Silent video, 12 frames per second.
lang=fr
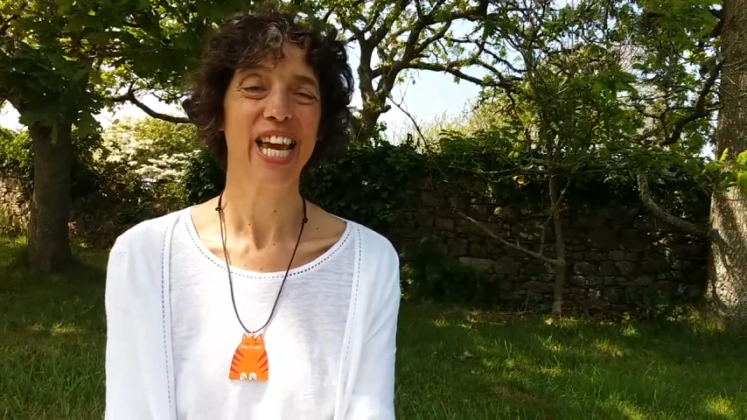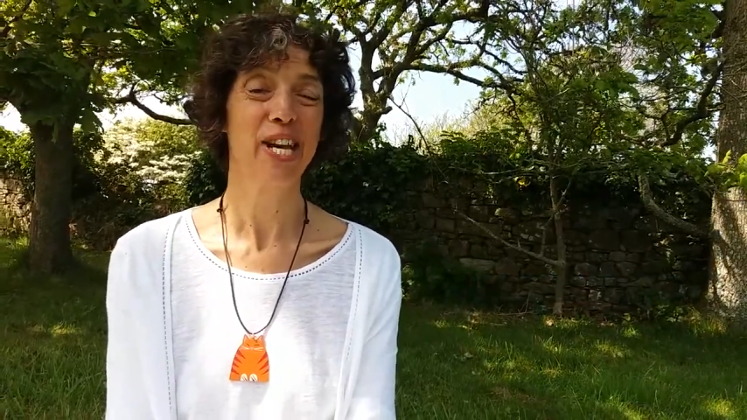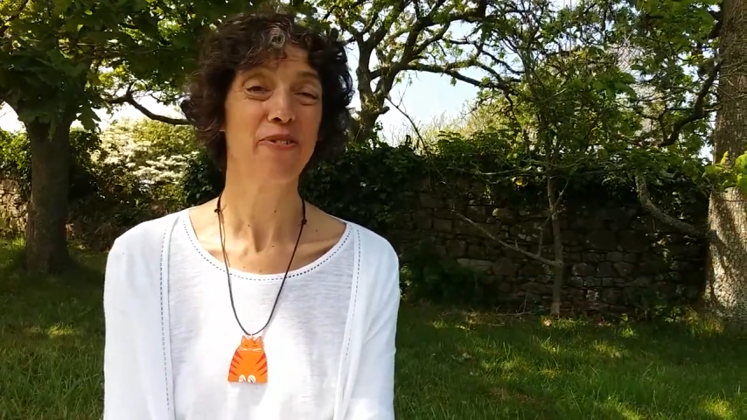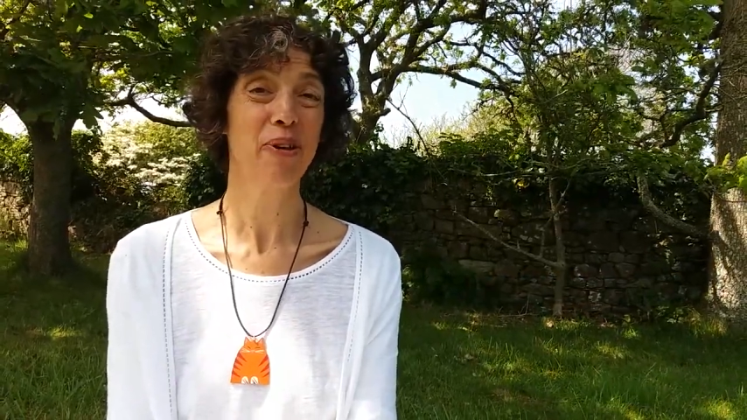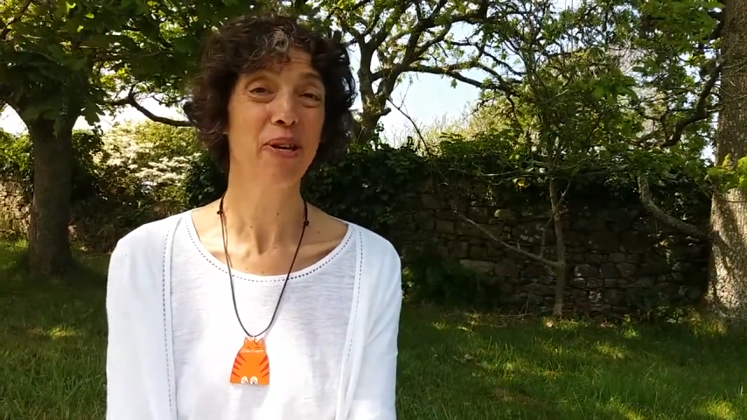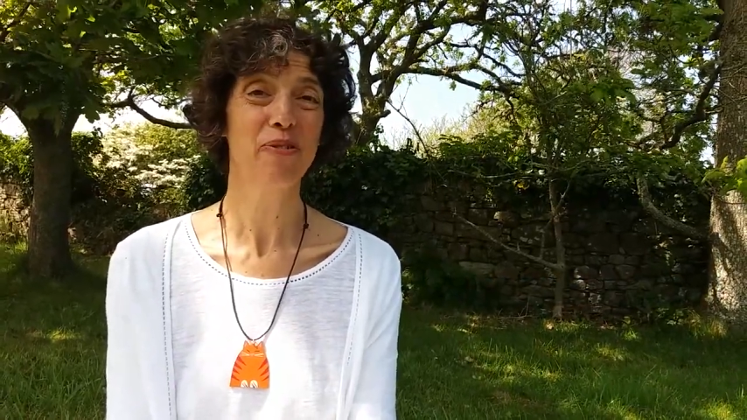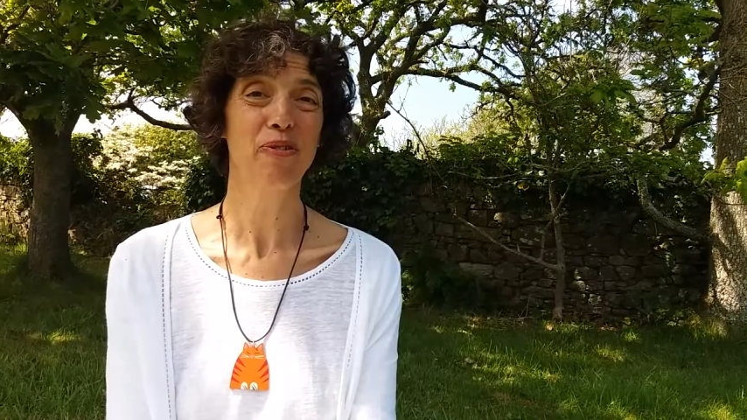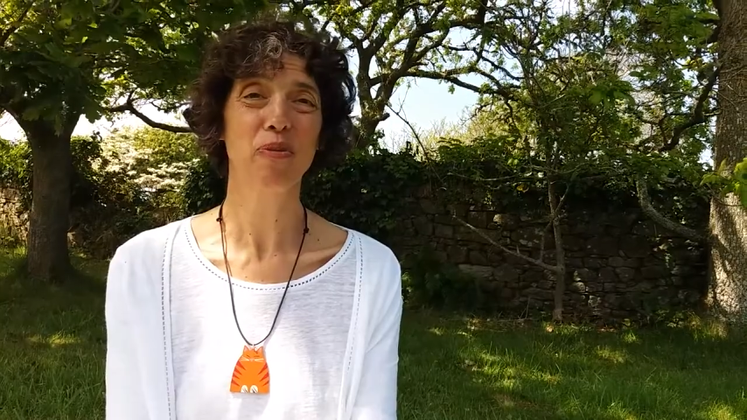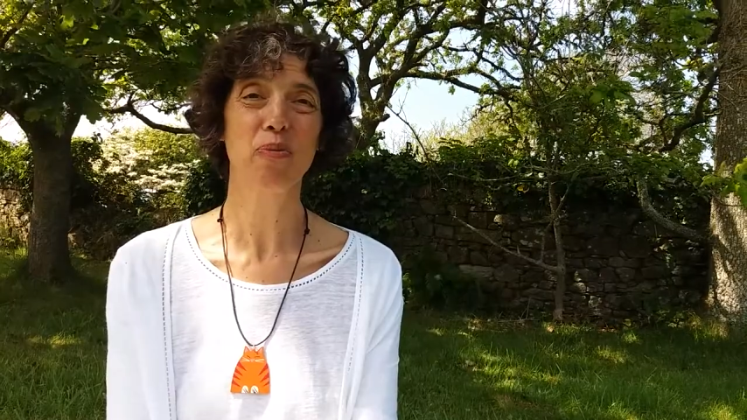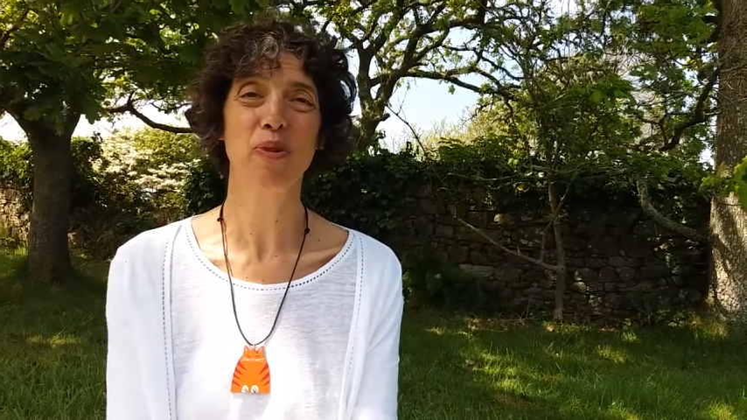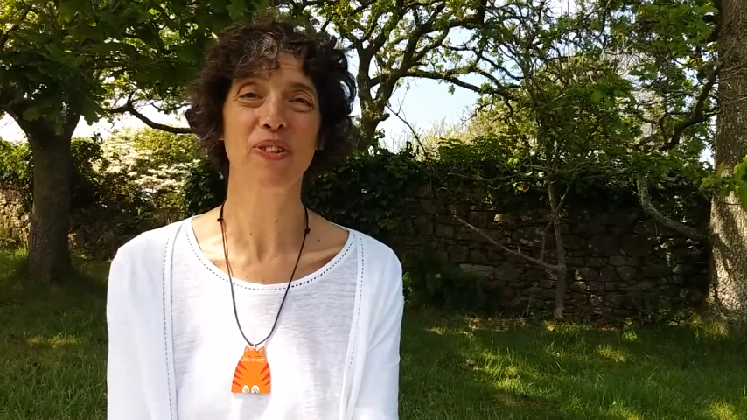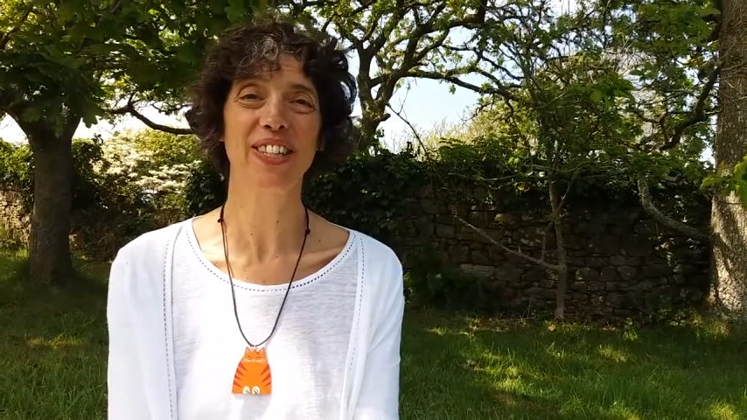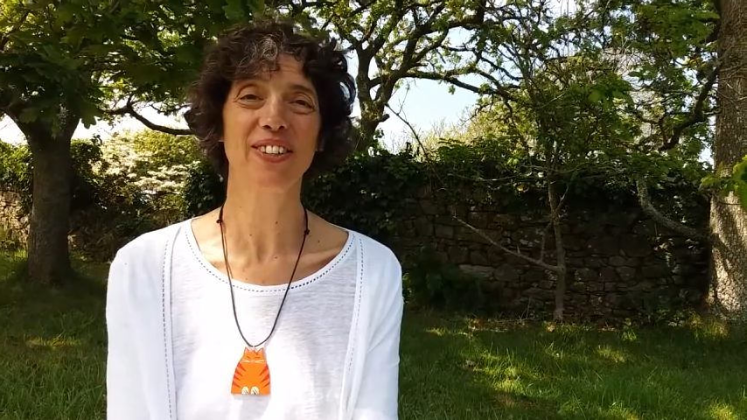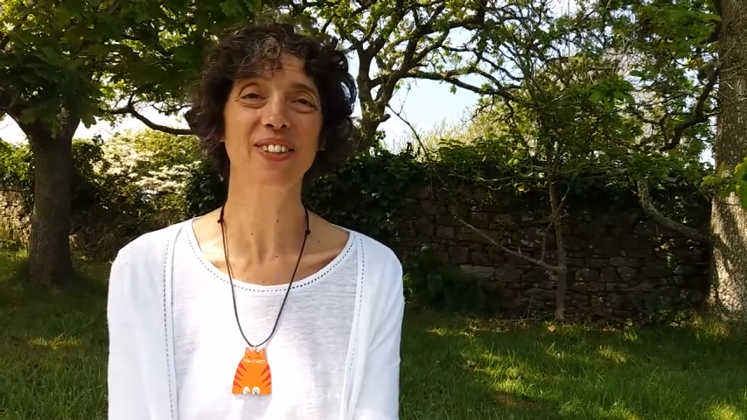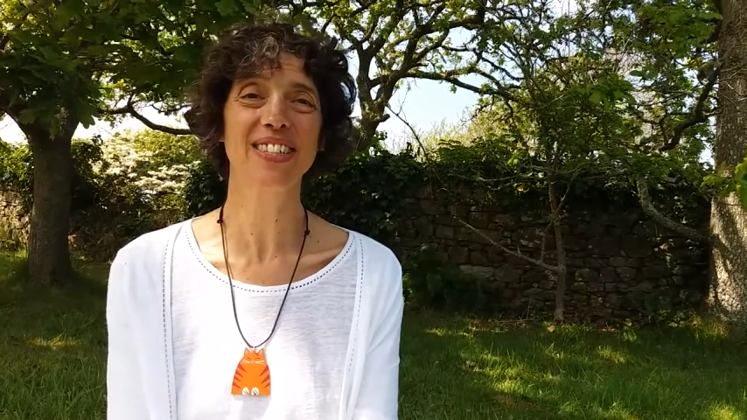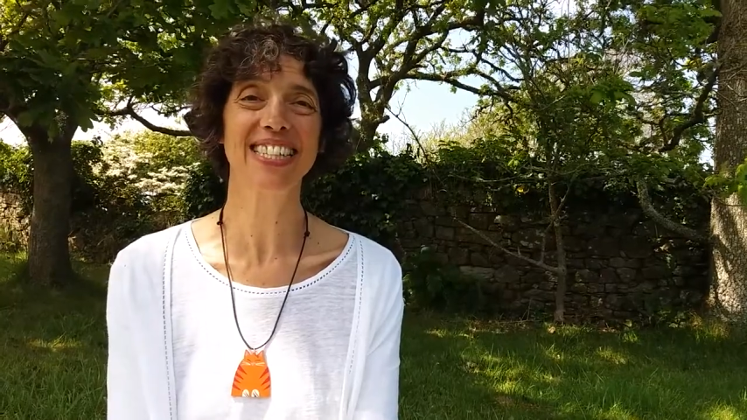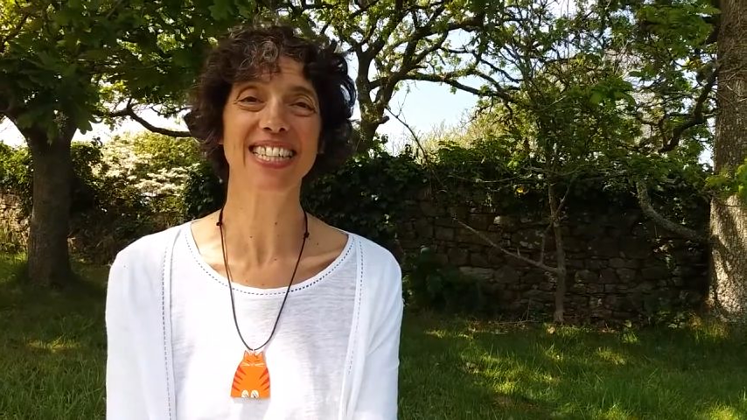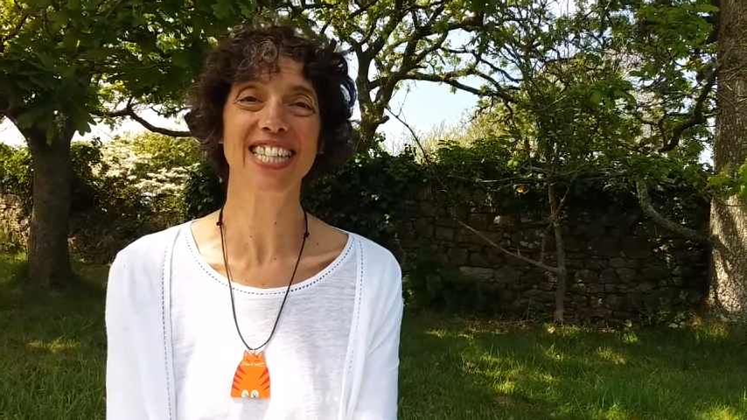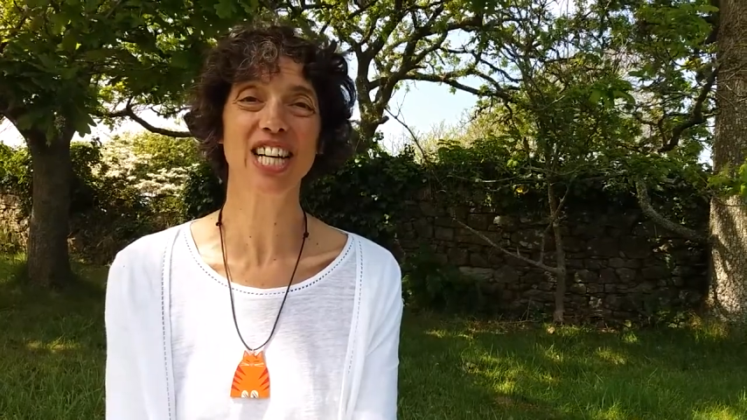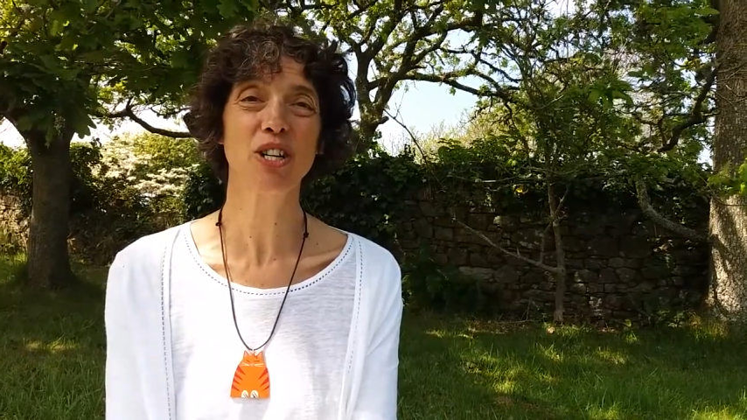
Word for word: Et oui, vous pouvez d'ores et déjà